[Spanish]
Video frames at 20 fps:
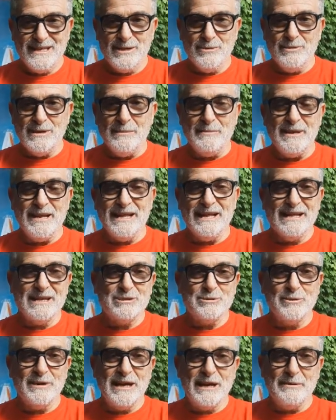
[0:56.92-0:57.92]
y una mirada
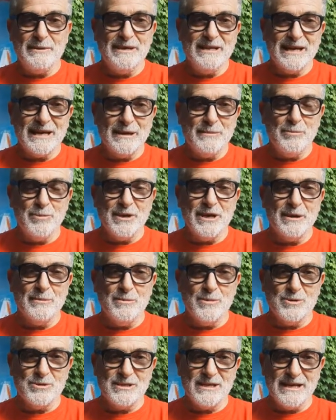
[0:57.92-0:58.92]
sobre la vida que es muy
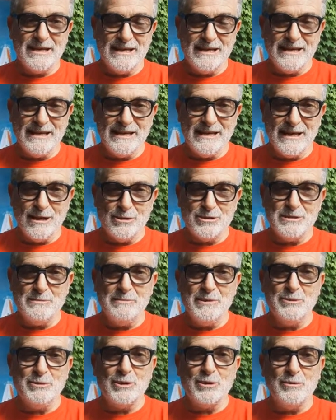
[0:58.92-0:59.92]
hermosa y que los
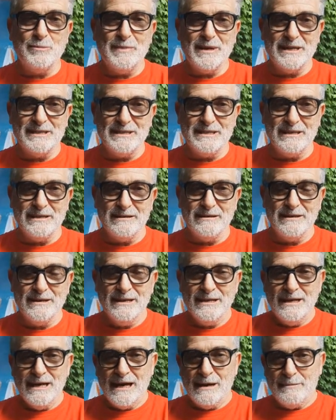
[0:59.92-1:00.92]
invito a compartir.
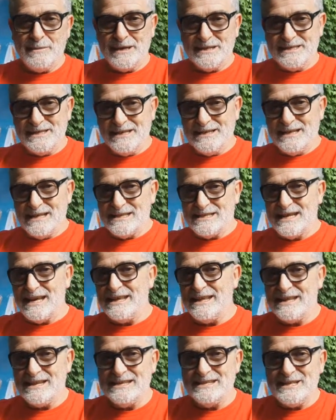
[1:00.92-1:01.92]
A partir del
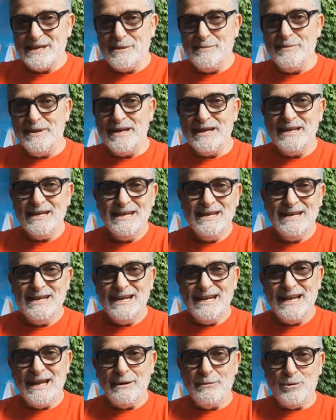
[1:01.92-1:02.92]
6 de diciembre,
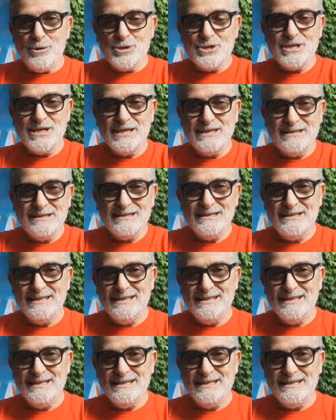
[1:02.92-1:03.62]
La Boya